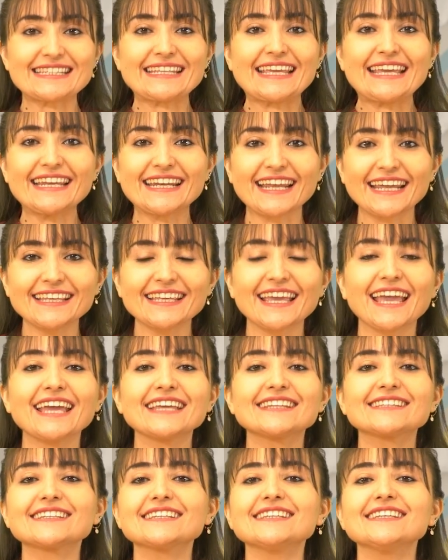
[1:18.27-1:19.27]
diyerek
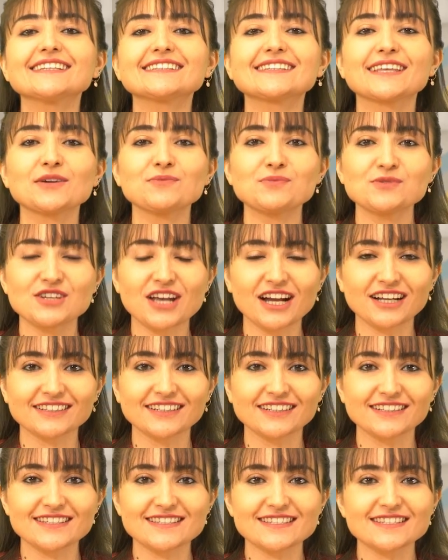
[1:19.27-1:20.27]
etkinlikte
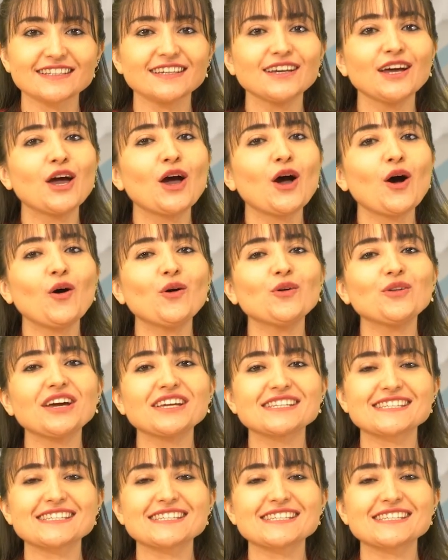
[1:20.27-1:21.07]
yapacaklarınızı ona